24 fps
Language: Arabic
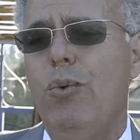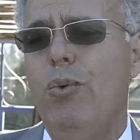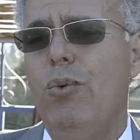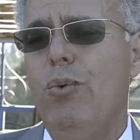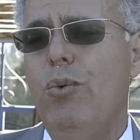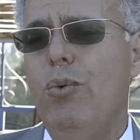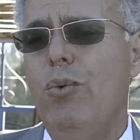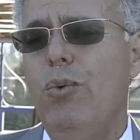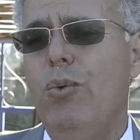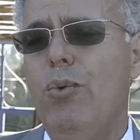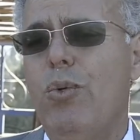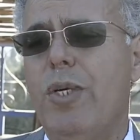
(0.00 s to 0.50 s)

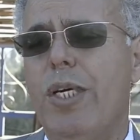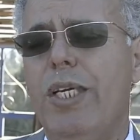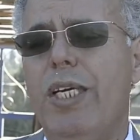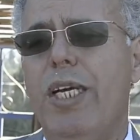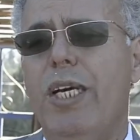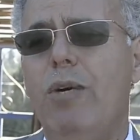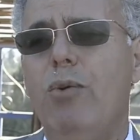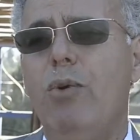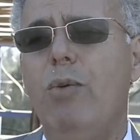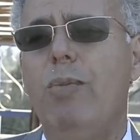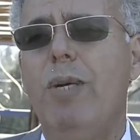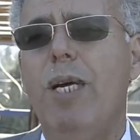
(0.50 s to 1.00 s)

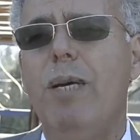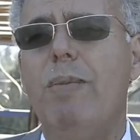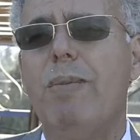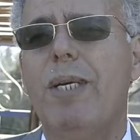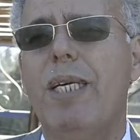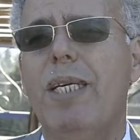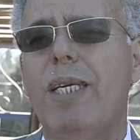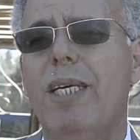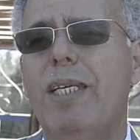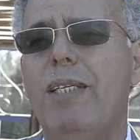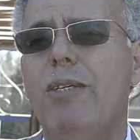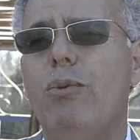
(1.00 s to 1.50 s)
وكنحاولوا ما
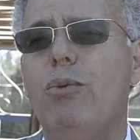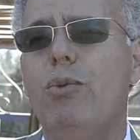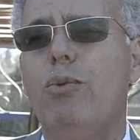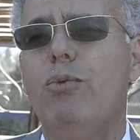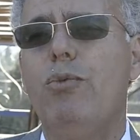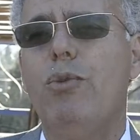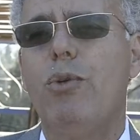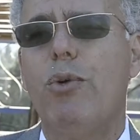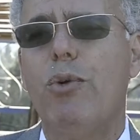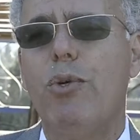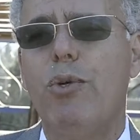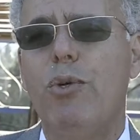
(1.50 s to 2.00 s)
امكن انه
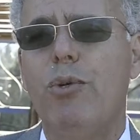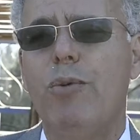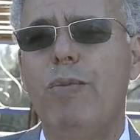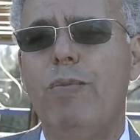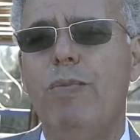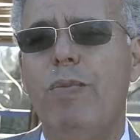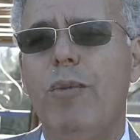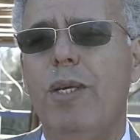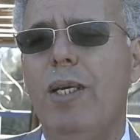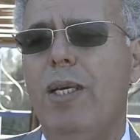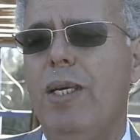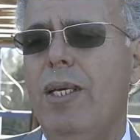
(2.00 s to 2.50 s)
نوفروا لهم
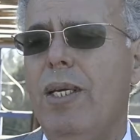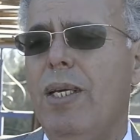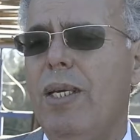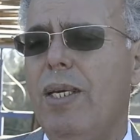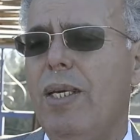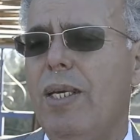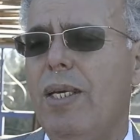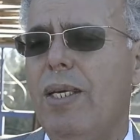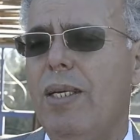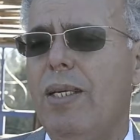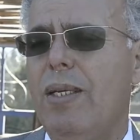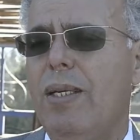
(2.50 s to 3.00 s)

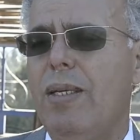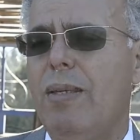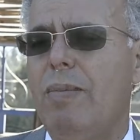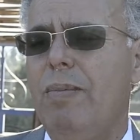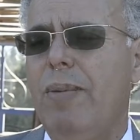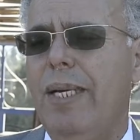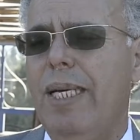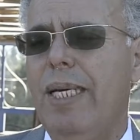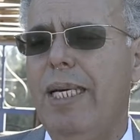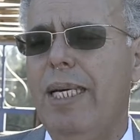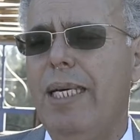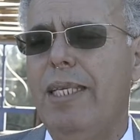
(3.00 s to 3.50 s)
آه،
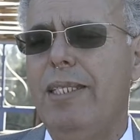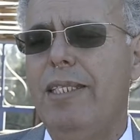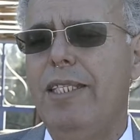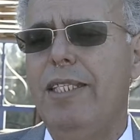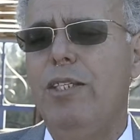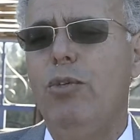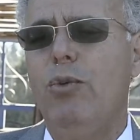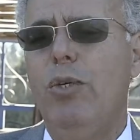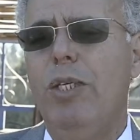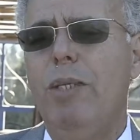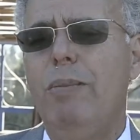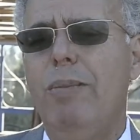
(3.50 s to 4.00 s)
بحال قلتي
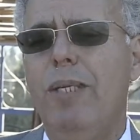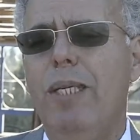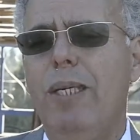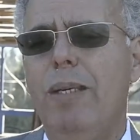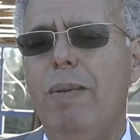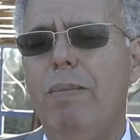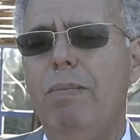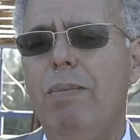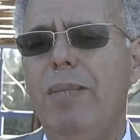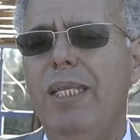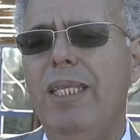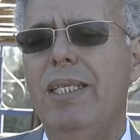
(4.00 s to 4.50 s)
نوعا ما
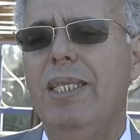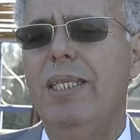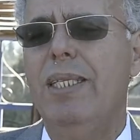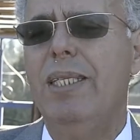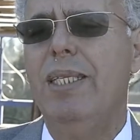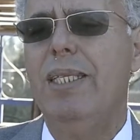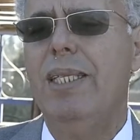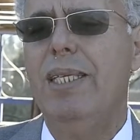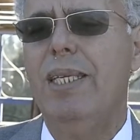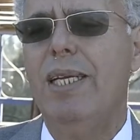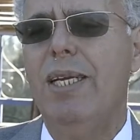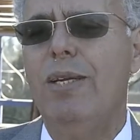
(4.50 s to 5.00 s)
من
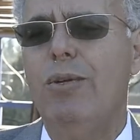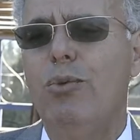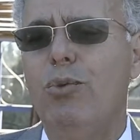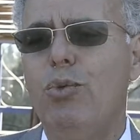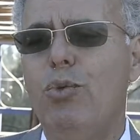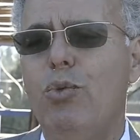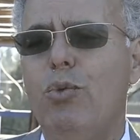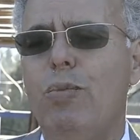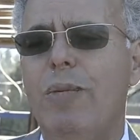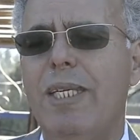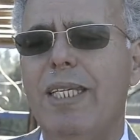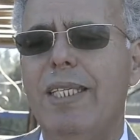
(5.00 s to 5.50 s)

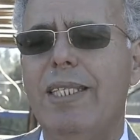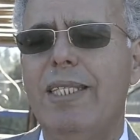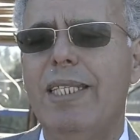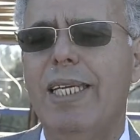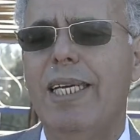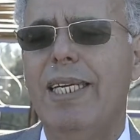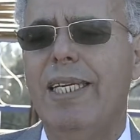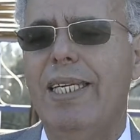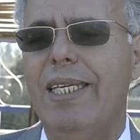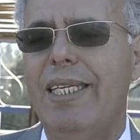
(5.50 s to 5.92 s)
اللزومه ديال